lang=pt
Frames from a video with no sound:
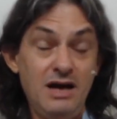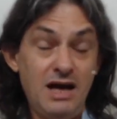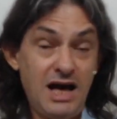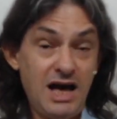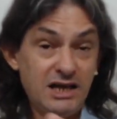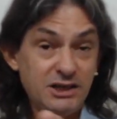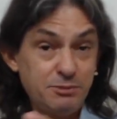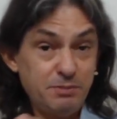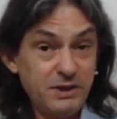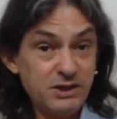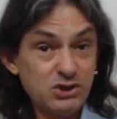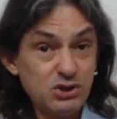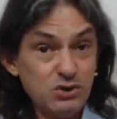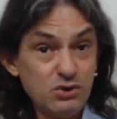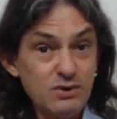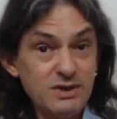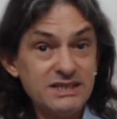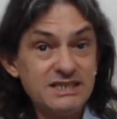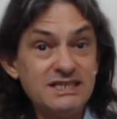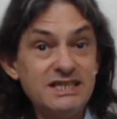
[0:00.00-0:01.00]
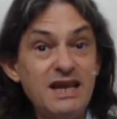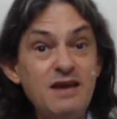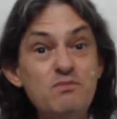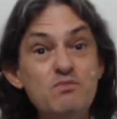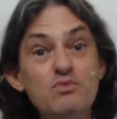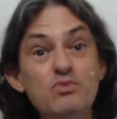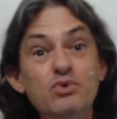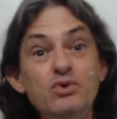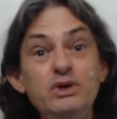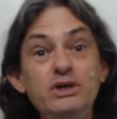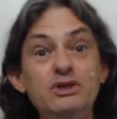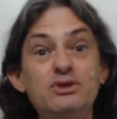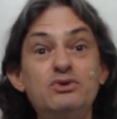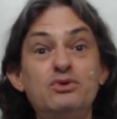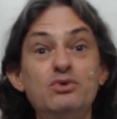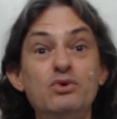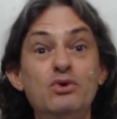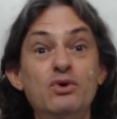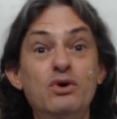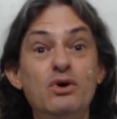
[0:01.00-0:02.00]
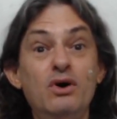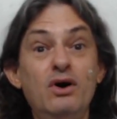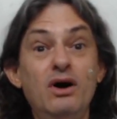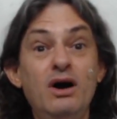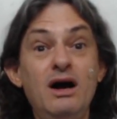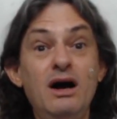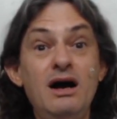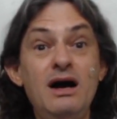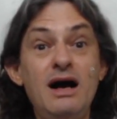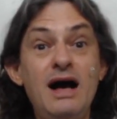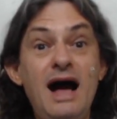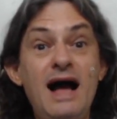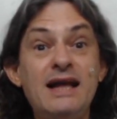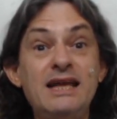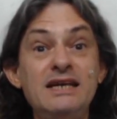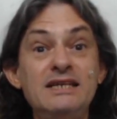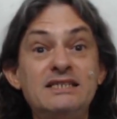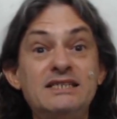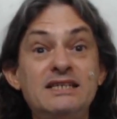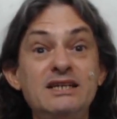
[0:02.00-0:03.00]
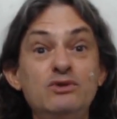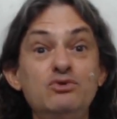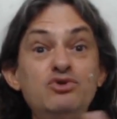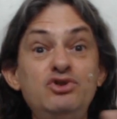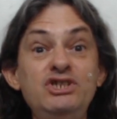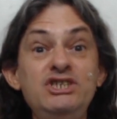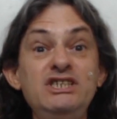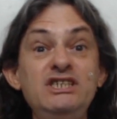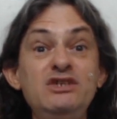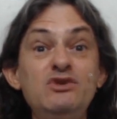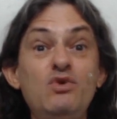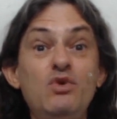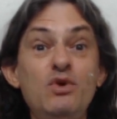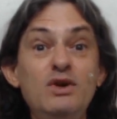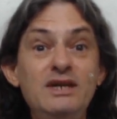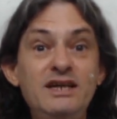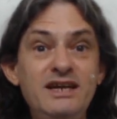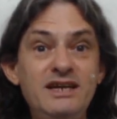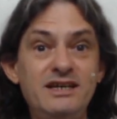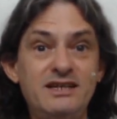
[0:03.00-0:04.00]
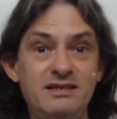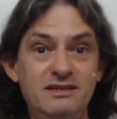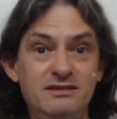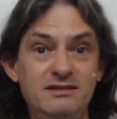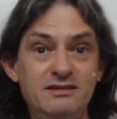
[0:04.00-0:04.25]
As pessoas têm muito a questão de encolher.